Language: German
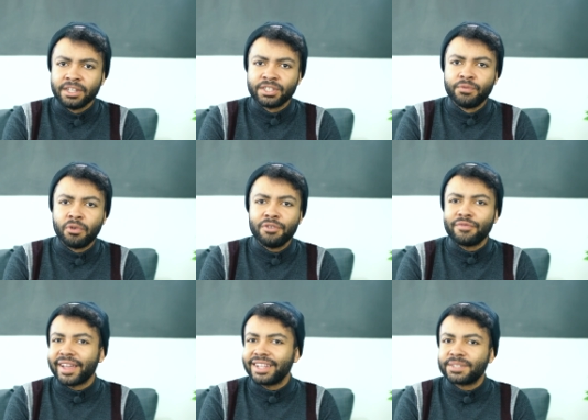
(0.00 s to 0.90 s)
Sowohl
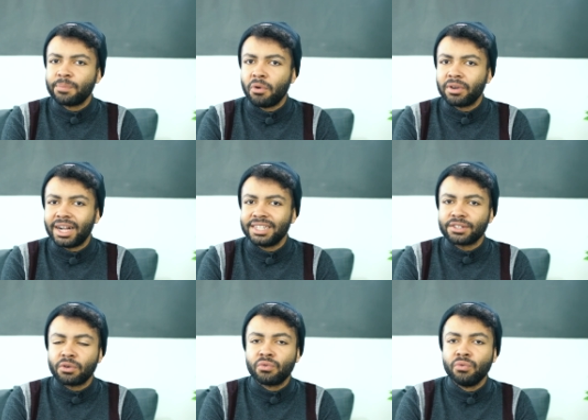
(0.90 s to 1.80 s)
Facebook
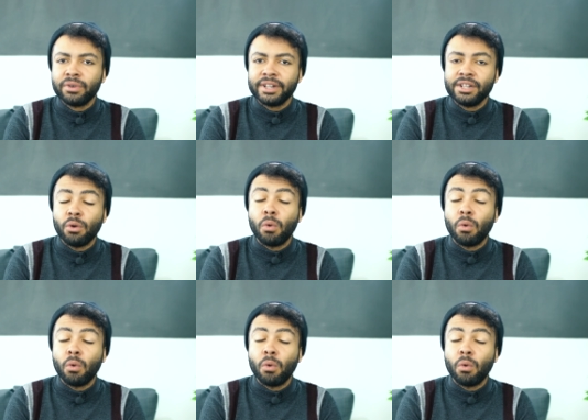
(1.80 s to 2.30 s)
als auch Google